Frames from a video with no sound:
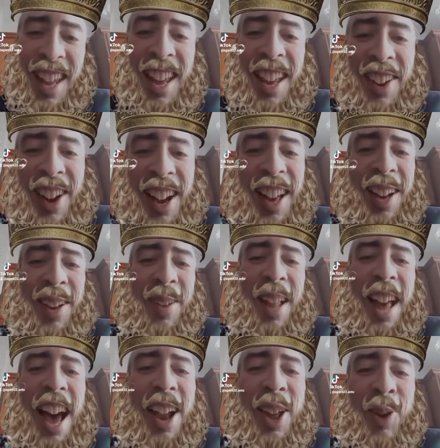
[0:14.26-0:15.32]
Voilà.
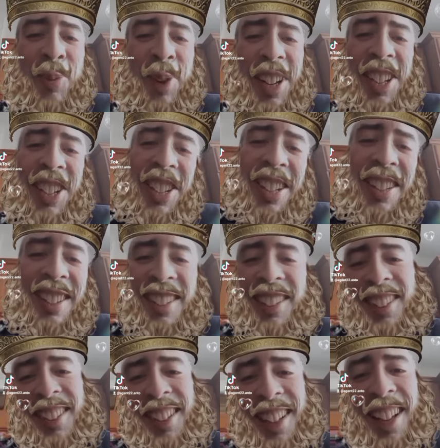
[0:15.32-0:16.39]
Alors Brigitte
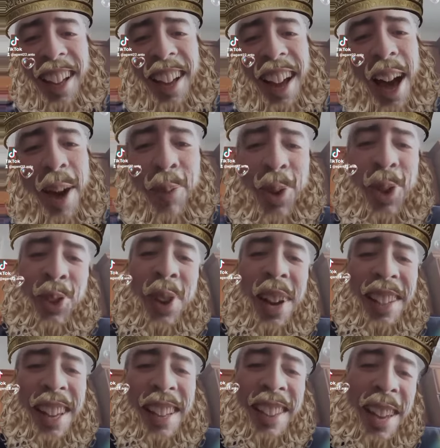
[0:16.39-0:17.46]
a besoin
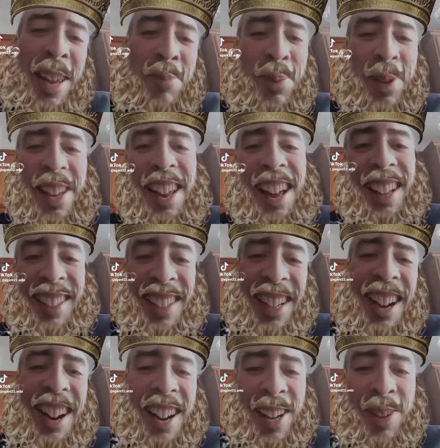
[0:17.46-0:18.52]
d'être épilée
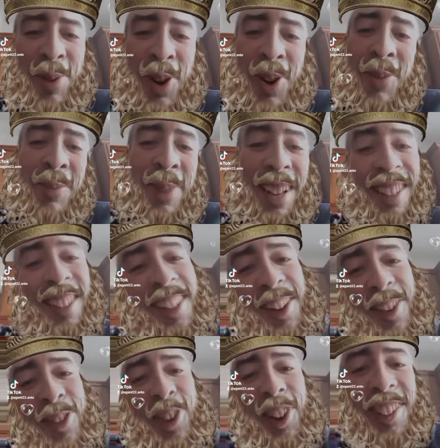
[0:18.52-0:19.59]
intégralement parce
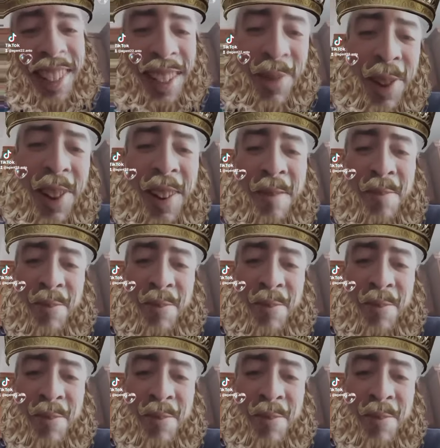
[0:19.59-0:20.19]
que forcément